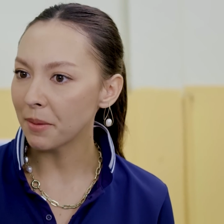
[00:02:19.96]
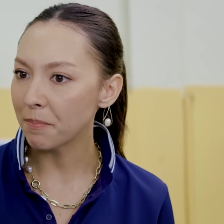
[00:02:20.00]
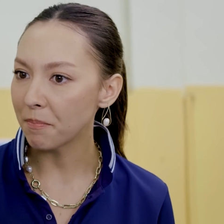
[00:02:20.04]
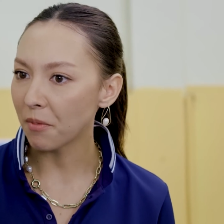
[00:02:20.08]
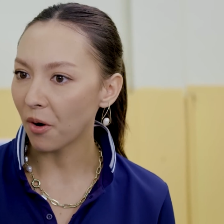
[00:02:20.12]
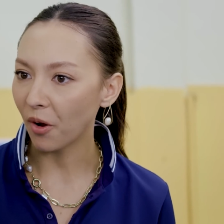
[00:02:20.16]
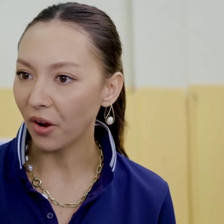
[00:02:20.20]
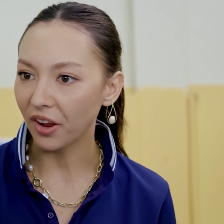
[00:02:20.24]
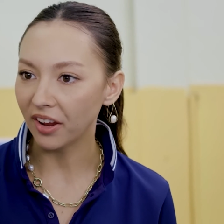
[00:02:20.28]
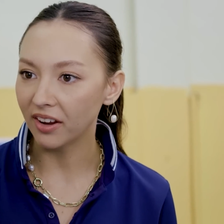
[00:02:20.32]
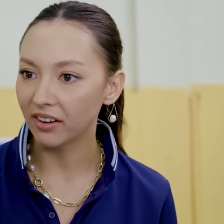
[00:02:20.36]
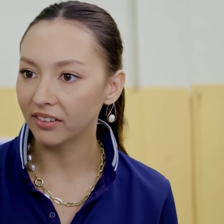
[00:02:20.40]
ไม่ป
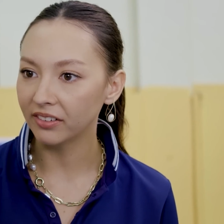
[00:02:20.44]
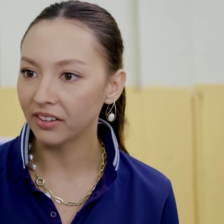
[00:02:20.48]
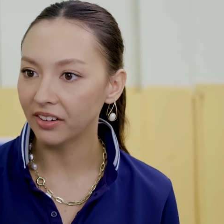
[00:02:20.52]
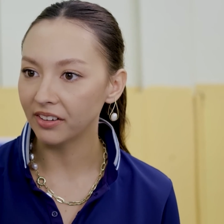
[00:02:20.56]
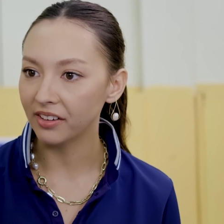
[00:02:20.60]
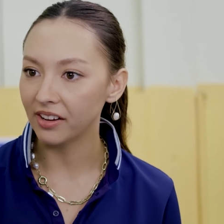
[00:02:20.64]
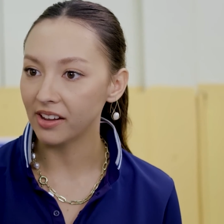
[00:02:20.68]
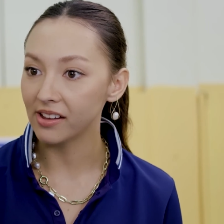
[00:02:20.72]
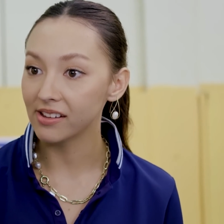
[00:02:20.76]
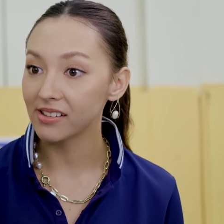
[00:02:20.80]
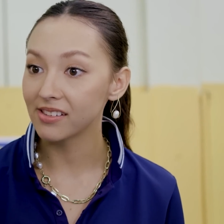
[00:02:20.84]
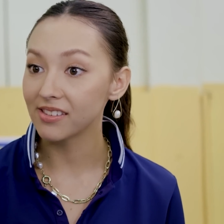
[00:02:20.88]
ล่อยให้เรื่อง
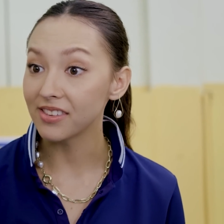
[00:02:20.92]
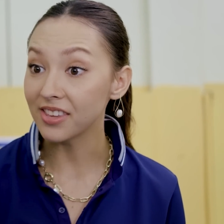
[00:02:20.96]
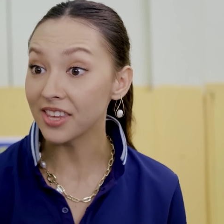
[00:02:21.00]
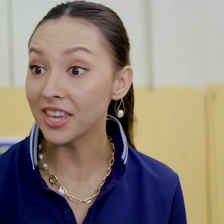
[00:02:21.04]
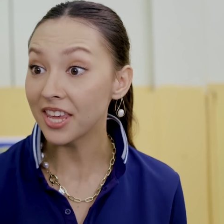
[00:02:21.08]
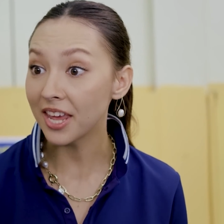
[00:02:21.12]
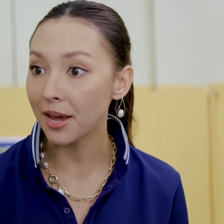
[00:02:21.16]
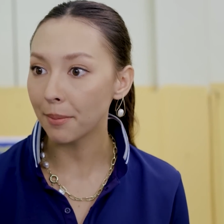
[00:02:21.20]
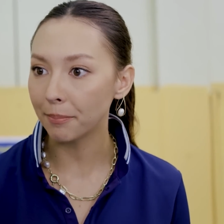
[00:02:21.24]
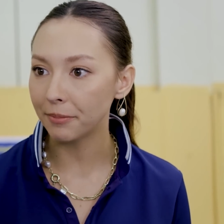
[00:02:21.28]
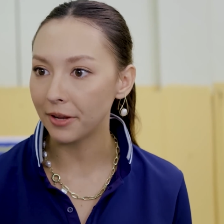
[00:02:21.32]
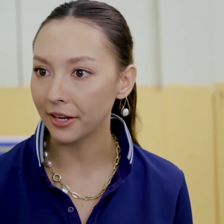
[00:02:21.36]
นี้
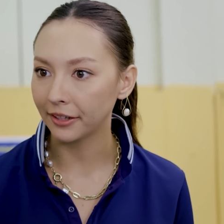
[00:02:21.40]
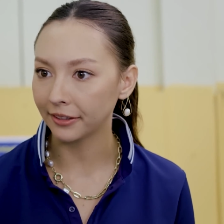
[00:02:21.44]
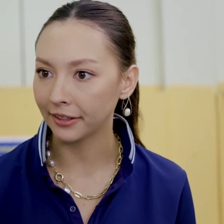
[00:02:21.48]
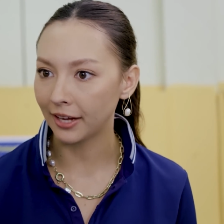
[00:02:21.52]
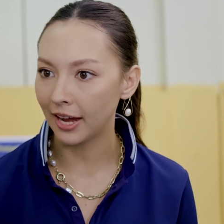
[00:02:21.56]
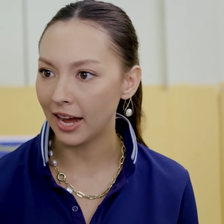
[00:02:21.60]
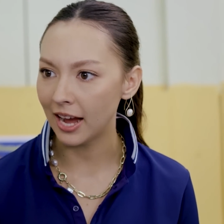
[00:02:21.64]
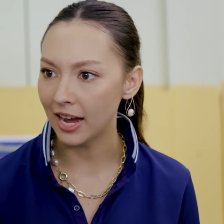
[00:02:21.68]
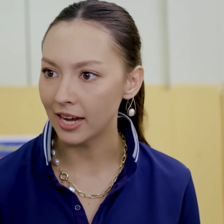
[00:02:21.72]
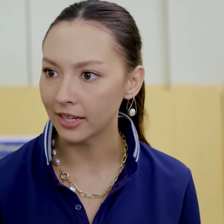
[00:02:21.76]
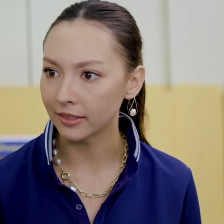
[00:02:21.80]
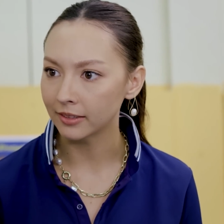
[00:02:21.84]
เงียบเด็ด
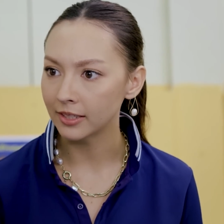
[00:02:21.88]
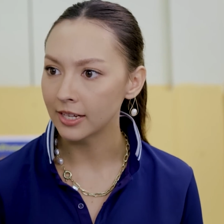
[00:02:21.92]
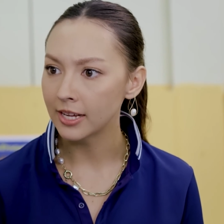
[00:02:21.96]
ขาด